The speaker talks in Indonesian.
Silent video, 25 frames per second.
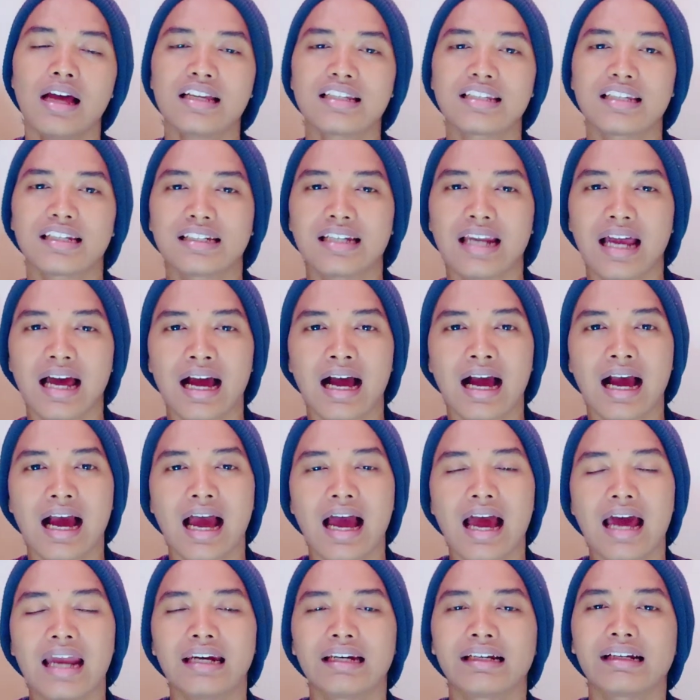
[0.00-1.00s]

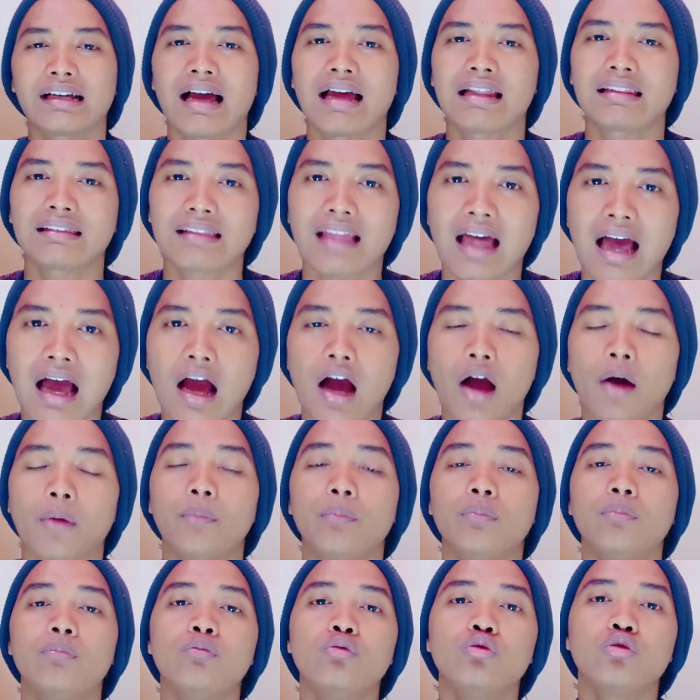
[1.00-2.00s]
sedangkan kata
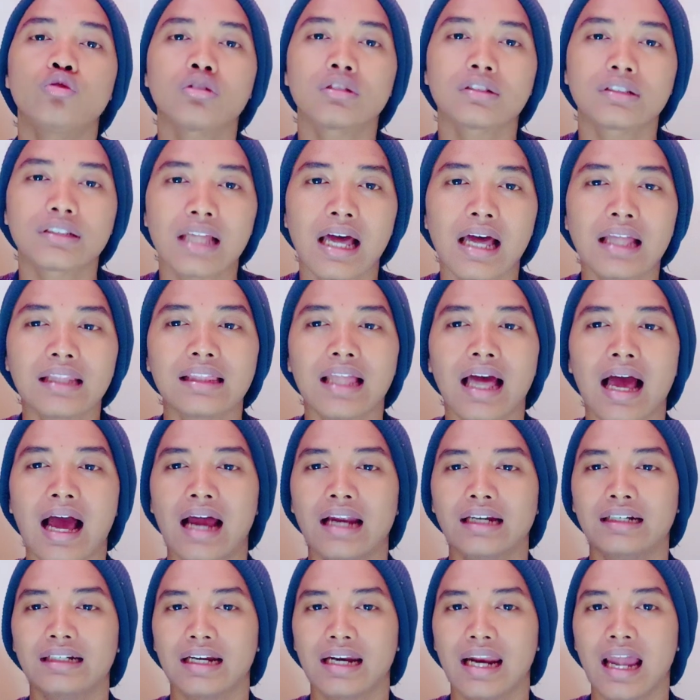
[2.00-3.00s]
murtad
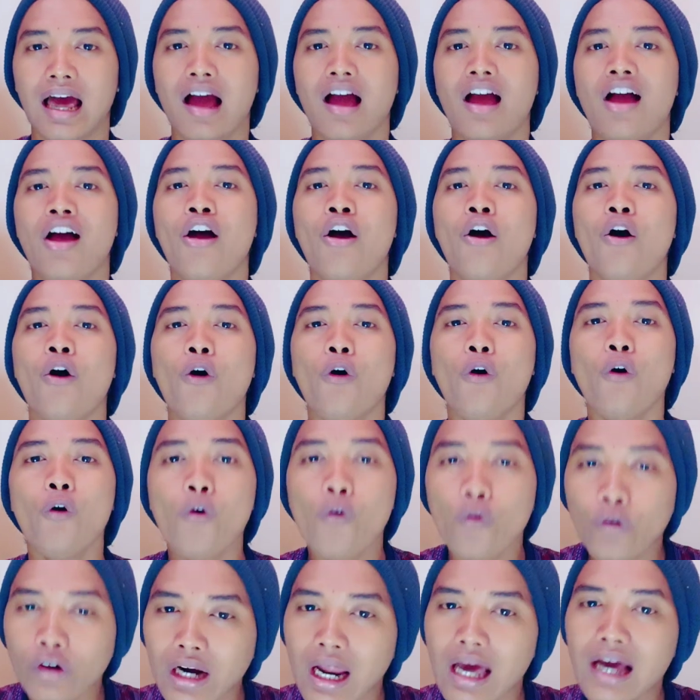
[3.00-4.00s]
adalah
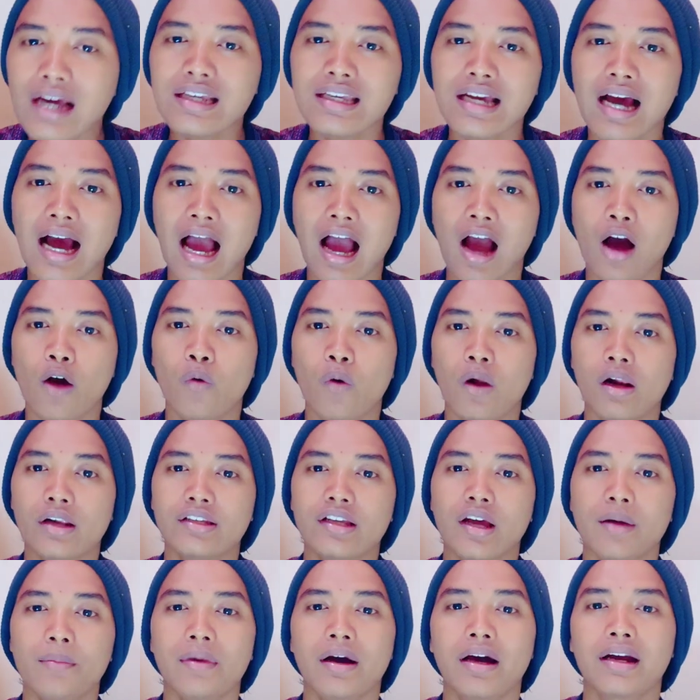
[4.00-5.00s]
orang yang
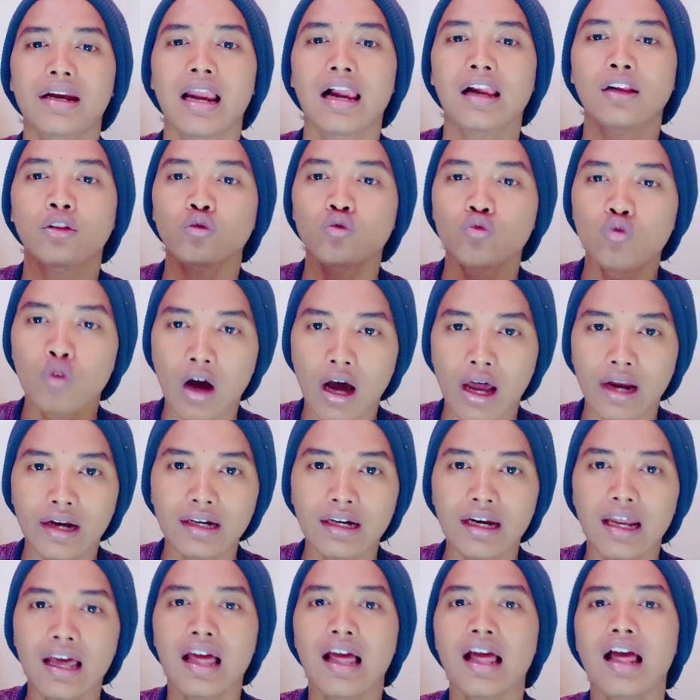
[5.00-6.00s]
awalnya mengenal Tuhan
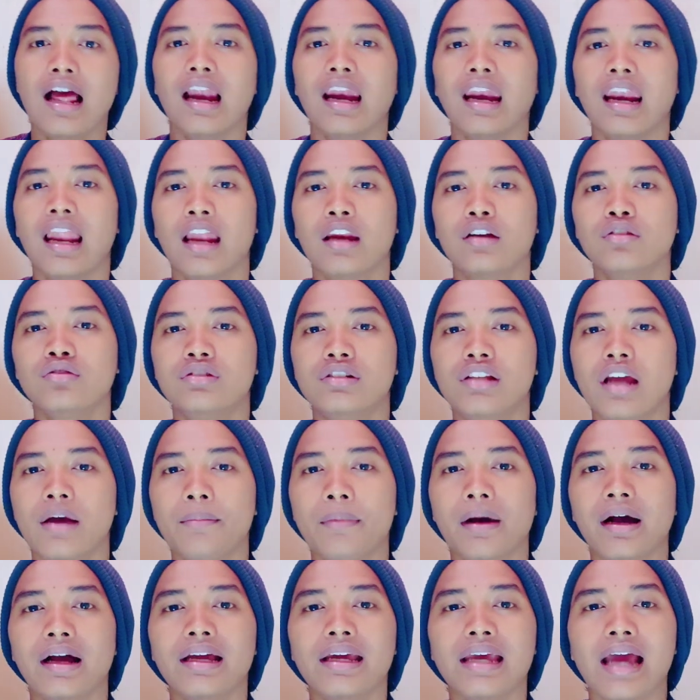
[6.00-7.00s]
lalu dia
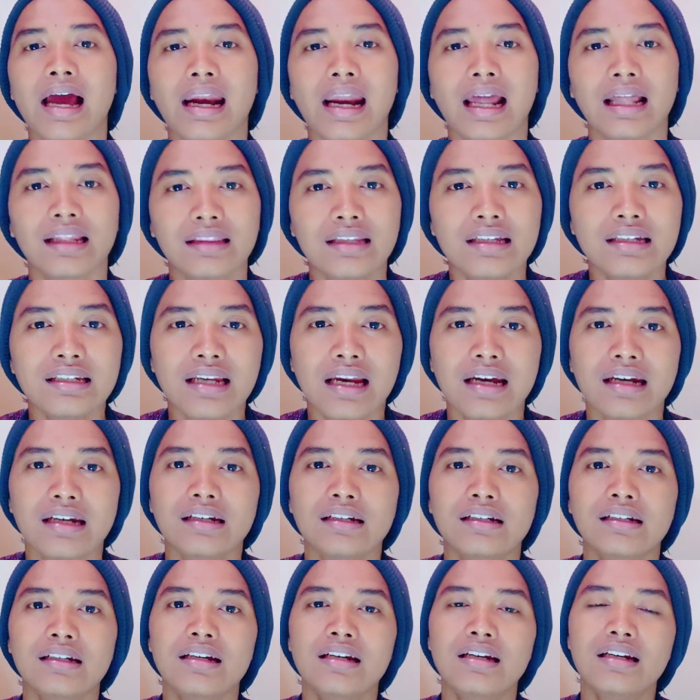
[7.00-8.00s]
mengkhianati dan
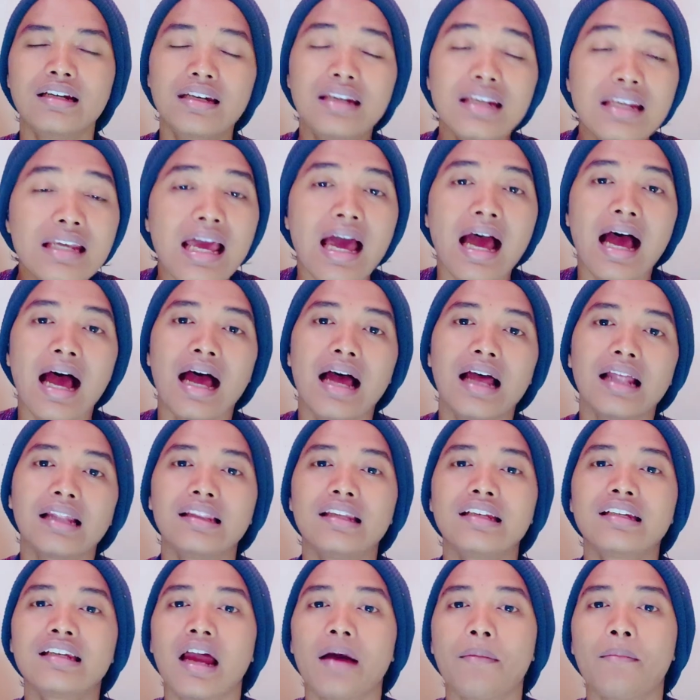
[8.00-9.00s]
dia
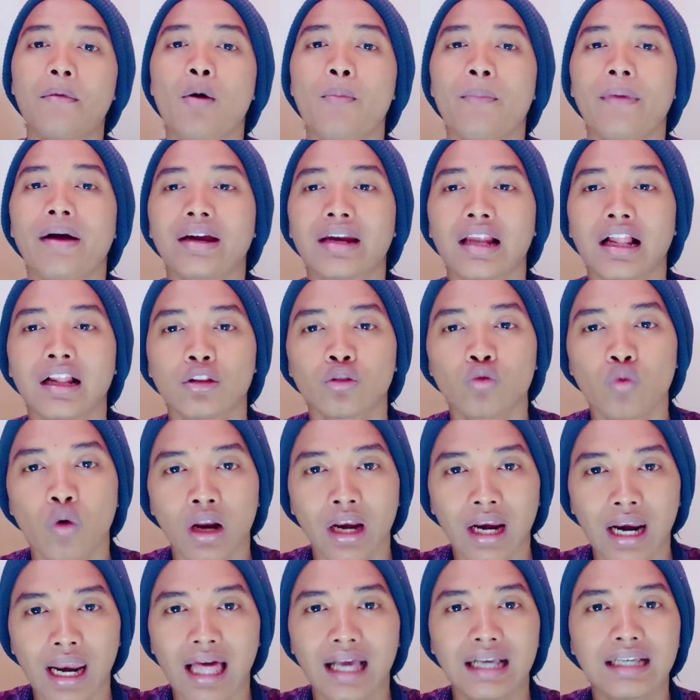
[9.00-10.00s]
tidak mau mengenal
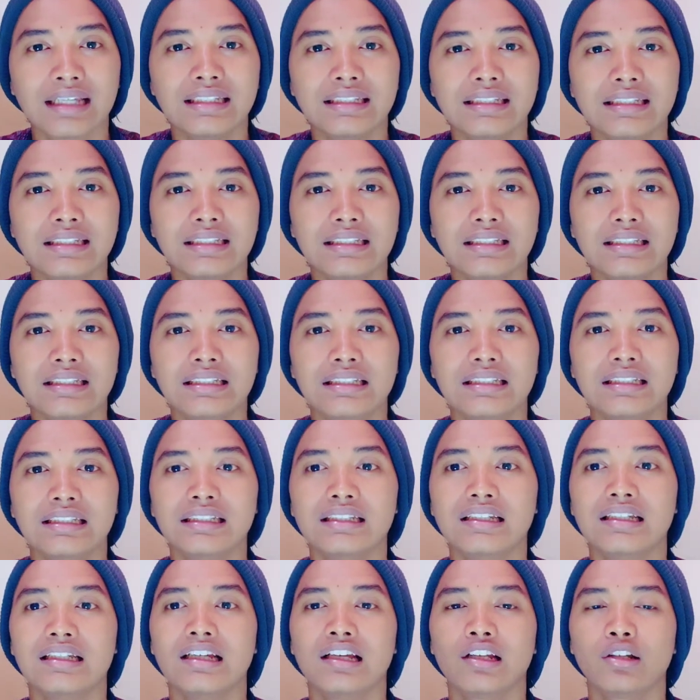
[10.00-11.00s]
Tuhan lagi.
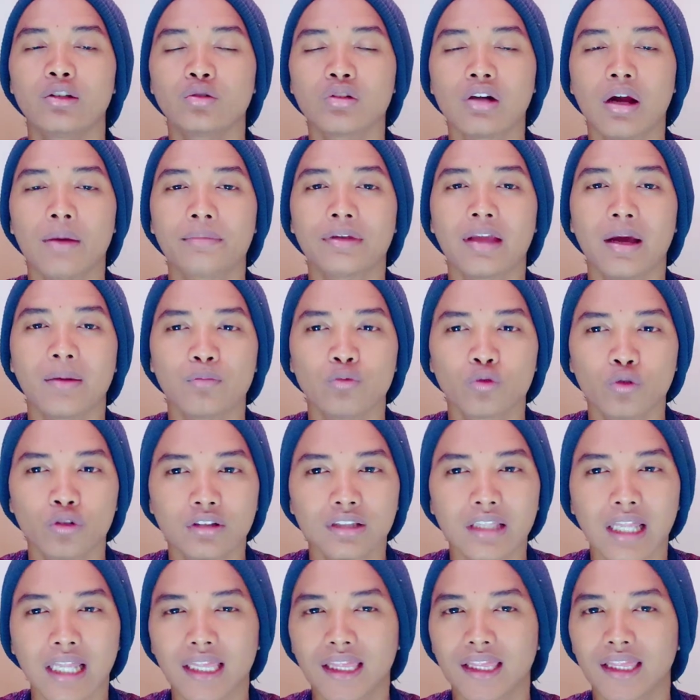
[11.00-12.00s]
Itu namanya
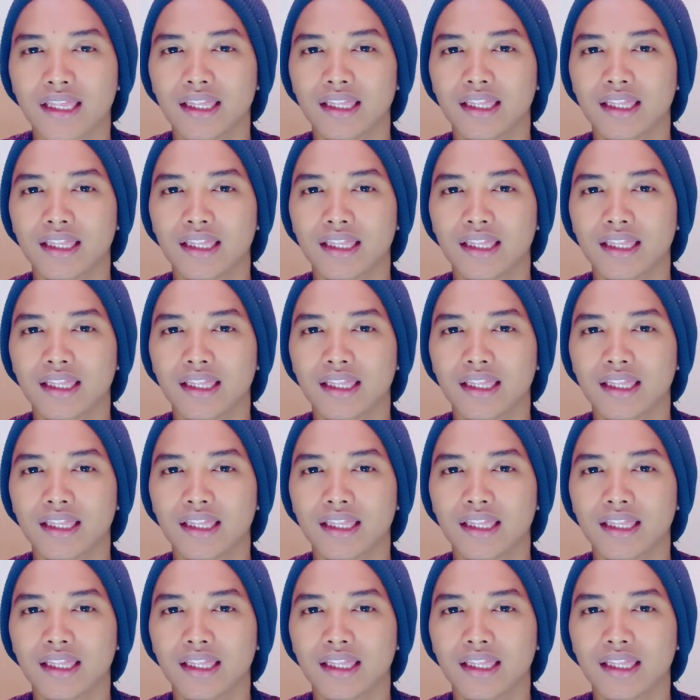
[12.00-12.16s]
murtad.